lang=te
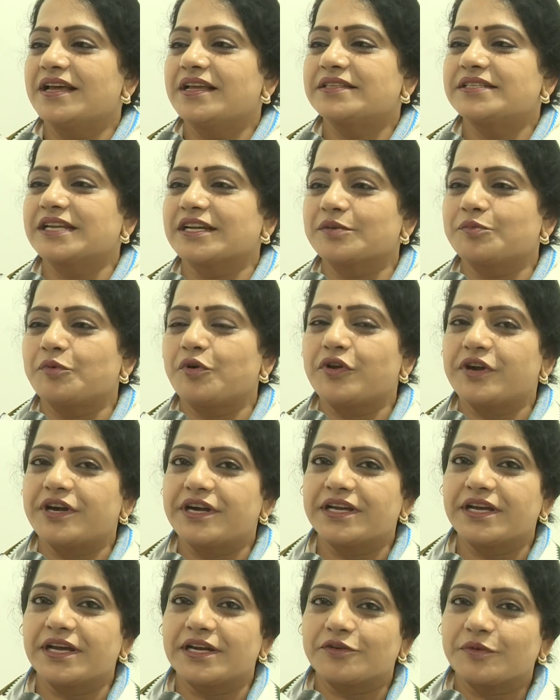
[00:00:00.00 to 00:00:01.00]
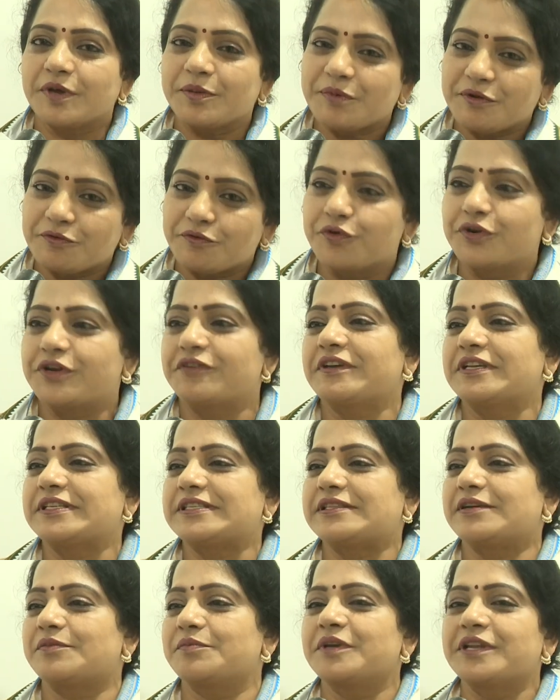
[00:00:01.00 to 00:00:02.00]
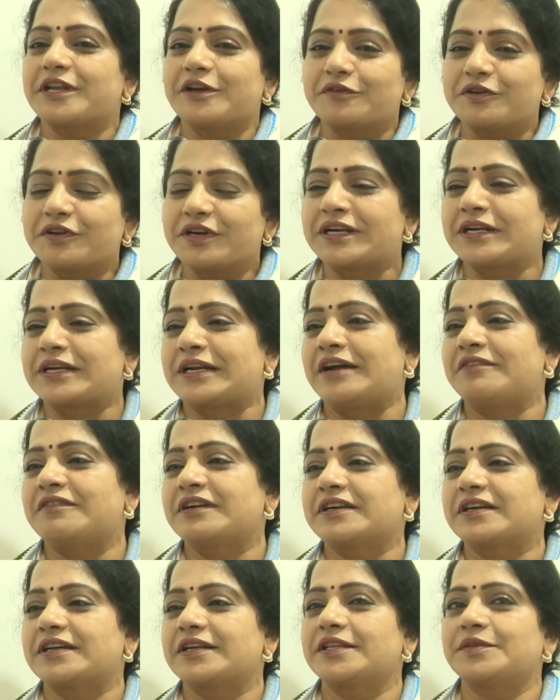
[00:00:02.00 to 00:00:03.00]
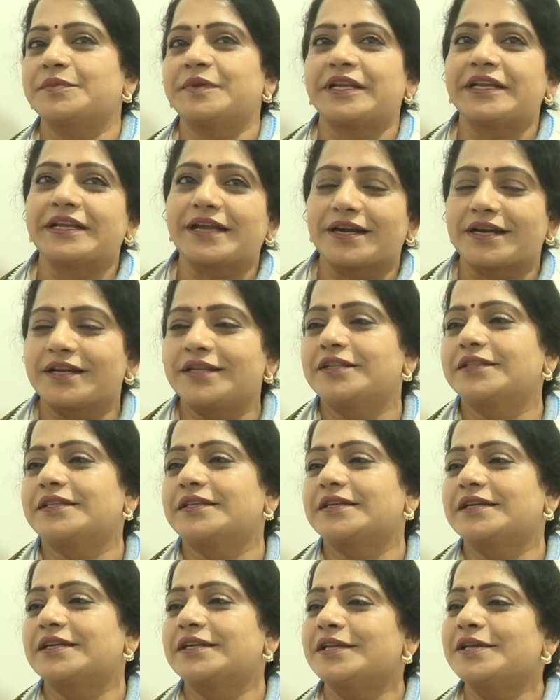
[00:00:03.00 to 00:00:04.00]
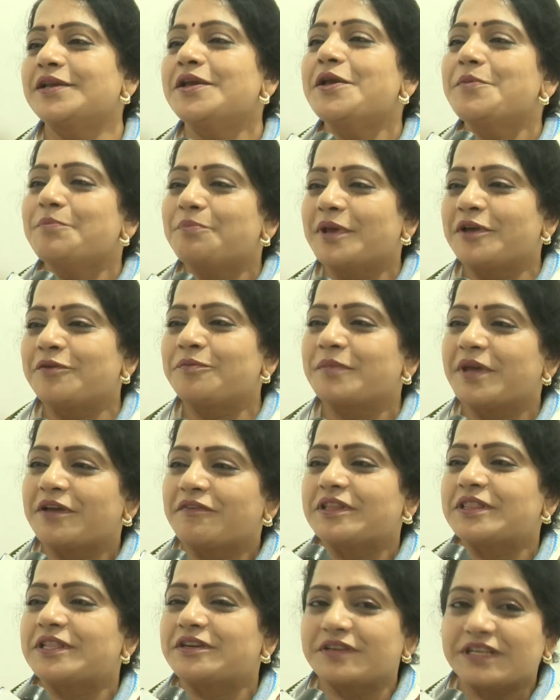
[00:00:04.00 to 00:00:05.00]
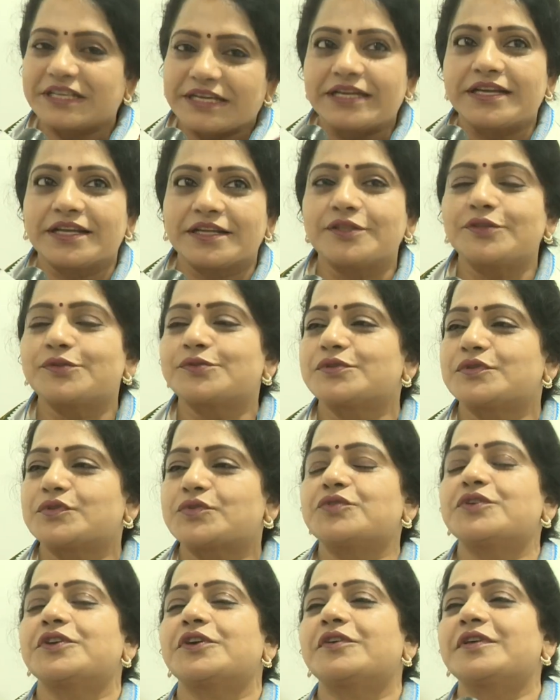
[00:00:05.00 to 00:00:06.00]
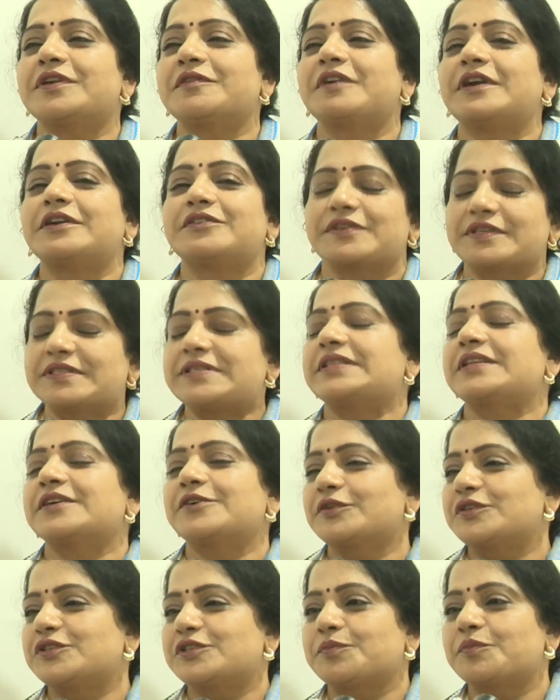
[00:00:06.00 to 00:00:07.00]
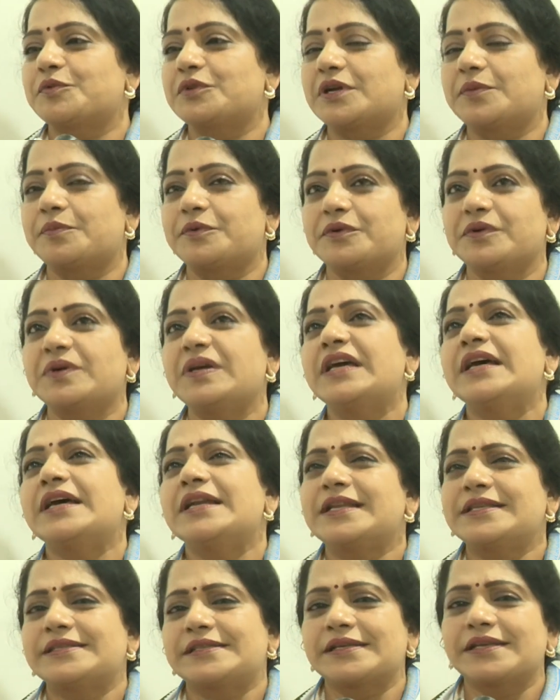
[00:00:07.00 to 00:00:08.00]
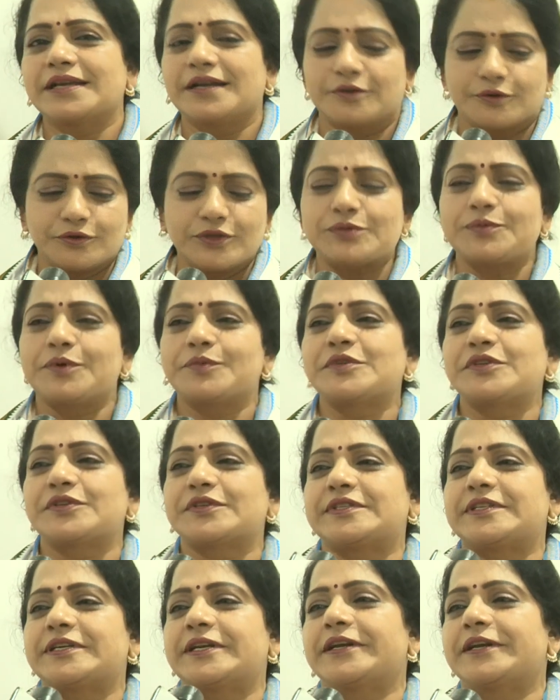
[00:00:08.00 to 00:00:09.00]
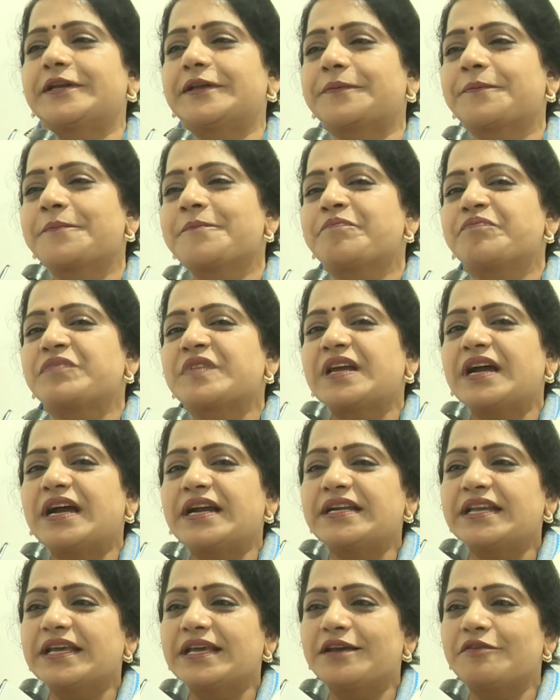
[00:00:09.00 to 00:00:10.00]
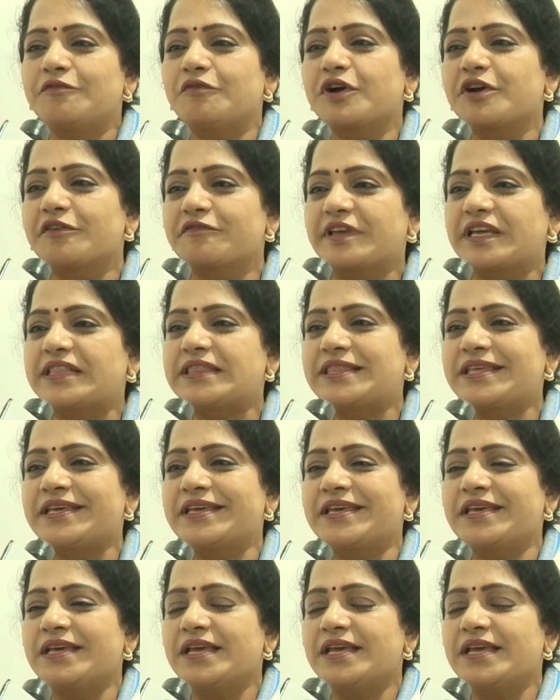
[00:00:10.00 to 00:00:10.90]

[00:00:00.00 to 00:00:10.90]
జగన్మోహన్ రెడ్డి గారికి మేము ఓటు వేస్తాం మీరు ఎవరు ఇక్కడ రావక్కర్లేదు మీరు ఇంకెక్కడైనా తిరగండి మేము మేమందరం ఈ ఏరియా అంతా చూసుకుంటామని వాళ్ళు స్వచ్ఛందంగా వచ్చి చెప్తున్నప్పుడు నిజంగా గూస్ బంప్స్ వస్తున్నాయండి అంటే ఒక వ్యక్తి